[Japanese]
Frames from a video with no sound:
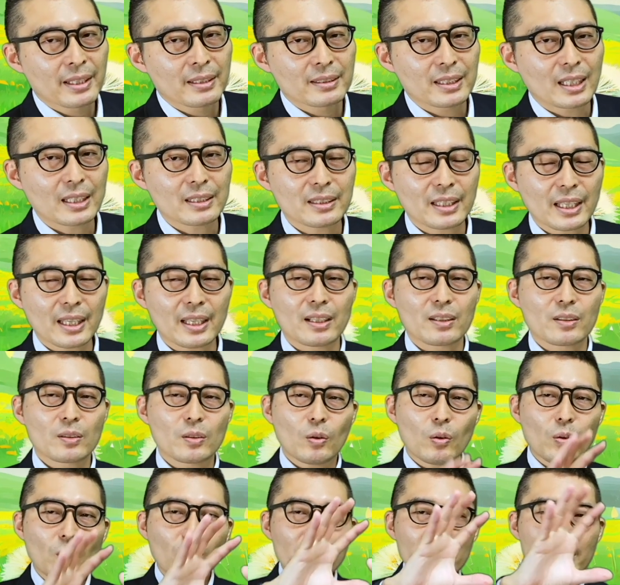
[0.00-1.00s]
なんで、
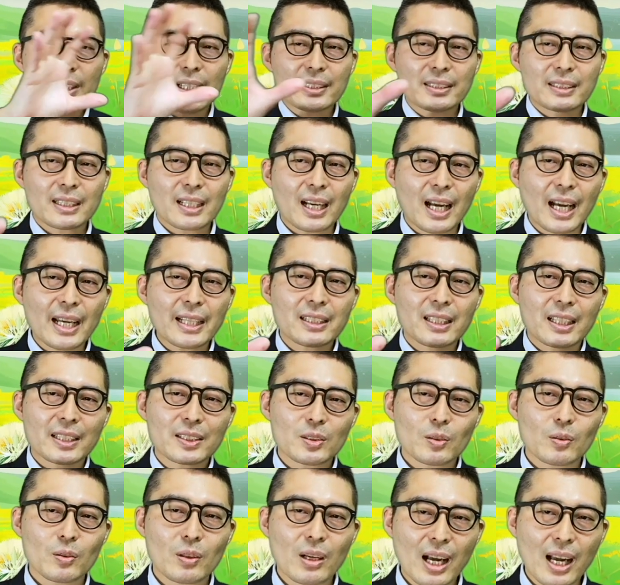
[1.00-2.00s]
ここにですね、書いた
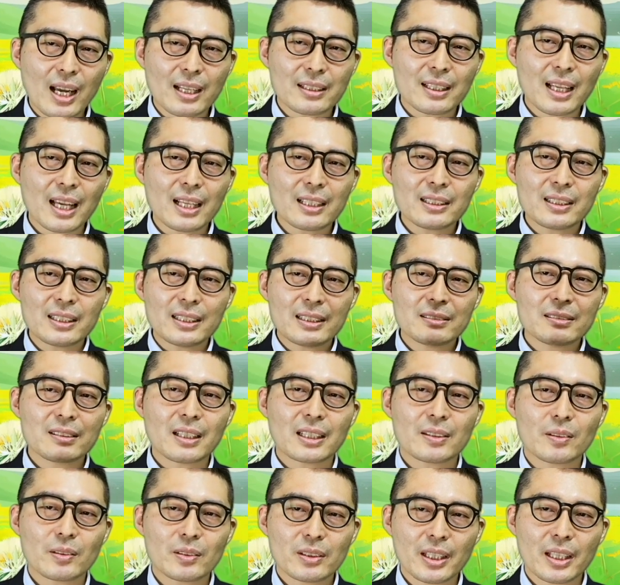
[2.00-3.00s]
人が何人いるか
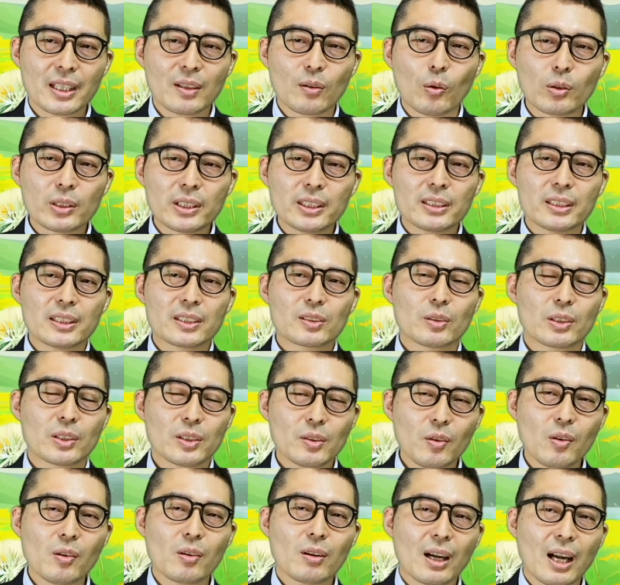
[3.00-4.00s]
によって5人に1
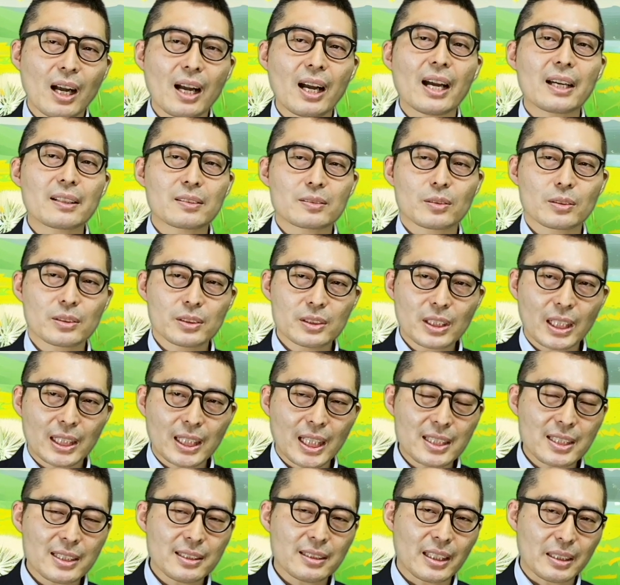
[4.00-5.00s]
人を考えるという
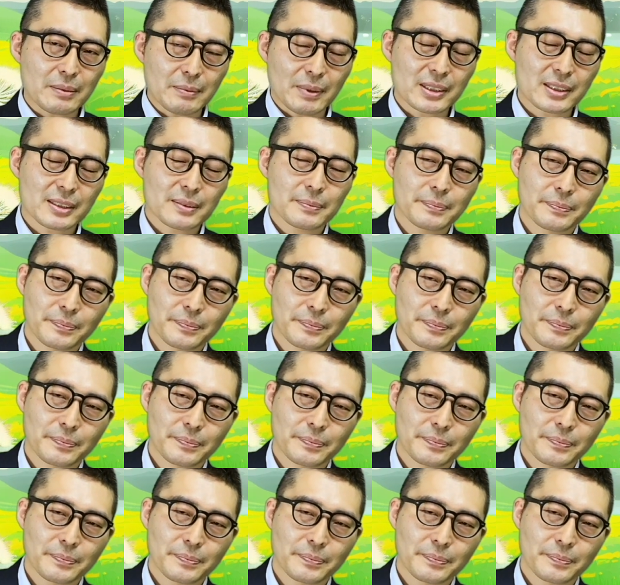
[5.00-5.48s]
形になります。